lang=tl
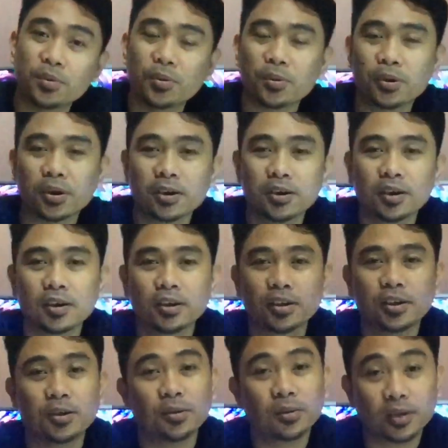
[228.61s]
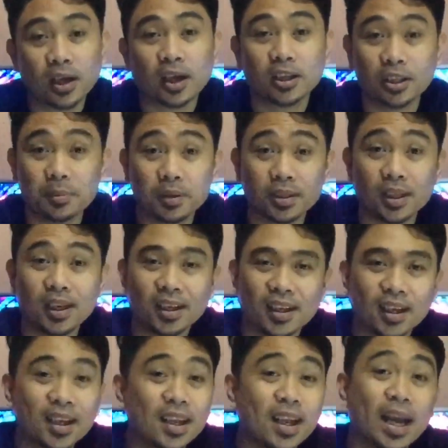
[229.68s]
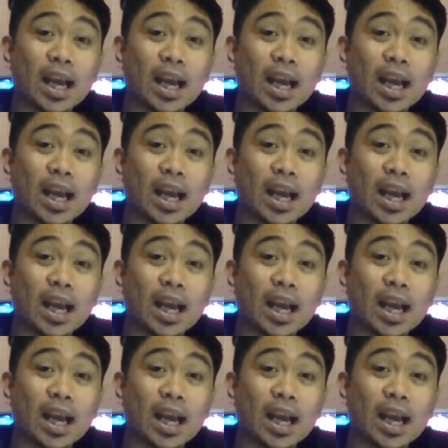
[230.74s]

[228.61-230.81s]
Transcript: mo or you know, gaganda pa talaga?